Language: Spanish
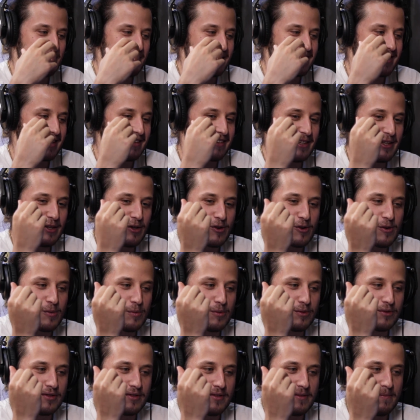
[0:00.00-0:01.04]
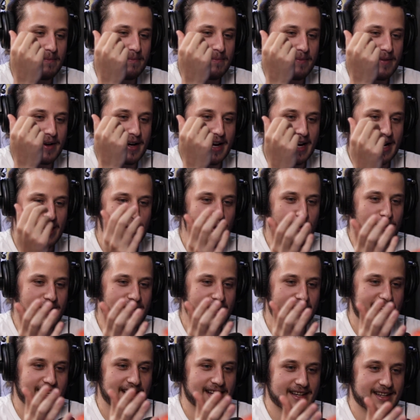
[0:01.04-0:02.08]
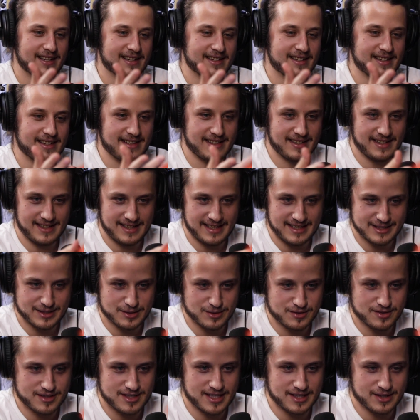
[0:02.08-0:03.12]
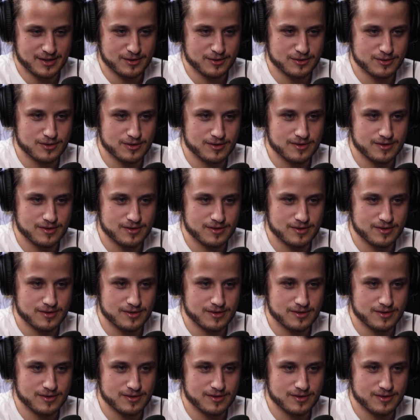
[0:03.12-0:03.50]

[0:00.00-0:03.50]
en mi sentido común, creo que esos chetos.